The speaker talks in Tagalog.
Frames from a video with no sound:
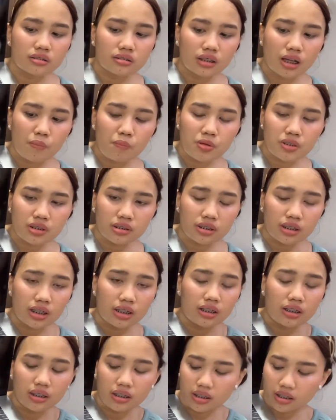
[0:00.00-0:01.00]
Tapos
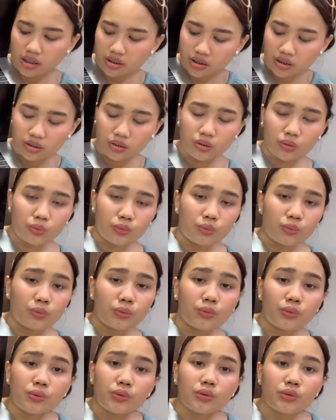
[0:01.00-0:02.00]
really easy to
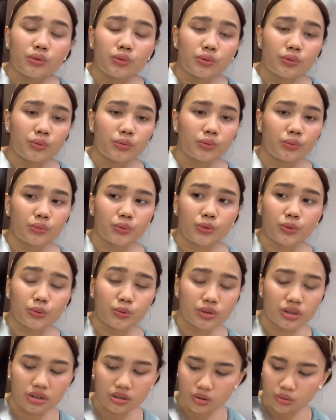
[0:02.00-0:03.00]

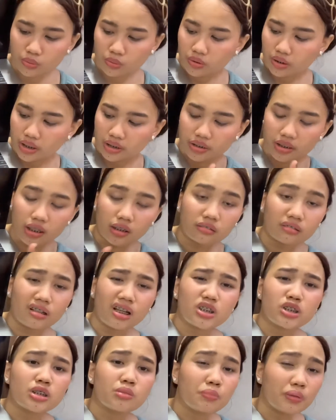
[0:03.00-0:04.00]
use yung kanyang
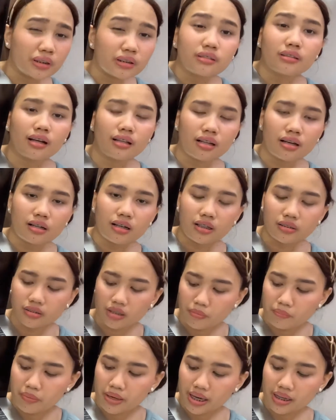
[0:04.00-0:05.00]
touchpad talaga
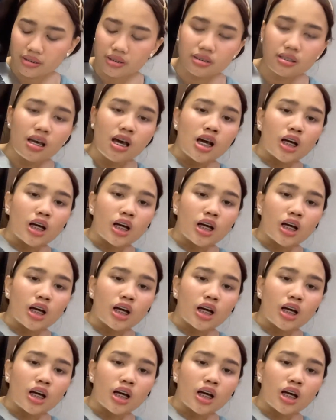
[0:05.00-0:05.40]
the best.